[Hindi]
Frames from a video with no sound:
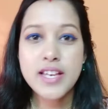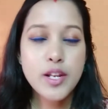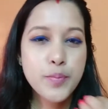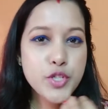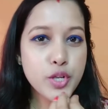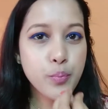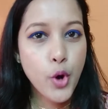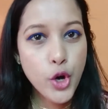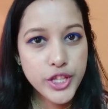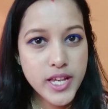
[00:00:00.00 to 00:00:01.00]
लिपस्टिक
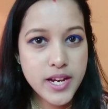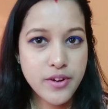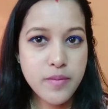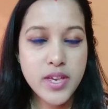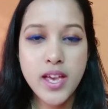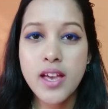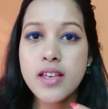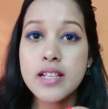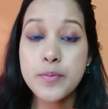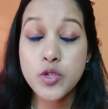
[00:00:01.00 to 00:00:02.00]
बहुत ही क्रीमी
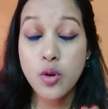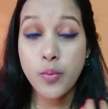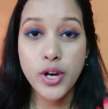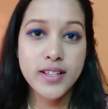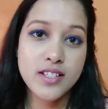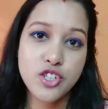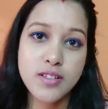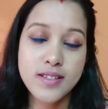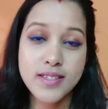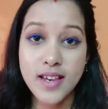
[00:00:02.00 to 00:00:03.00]
है लिप्स को बहुत अच्छी
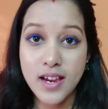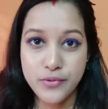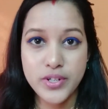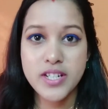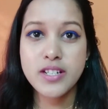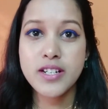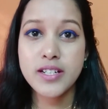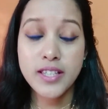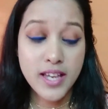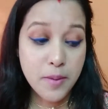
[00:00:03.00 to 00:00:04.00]
तरह से हाइड्रेट
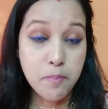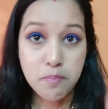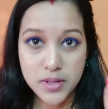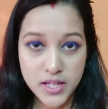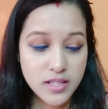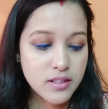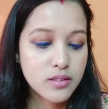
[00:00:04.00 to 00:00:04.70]
करता है बट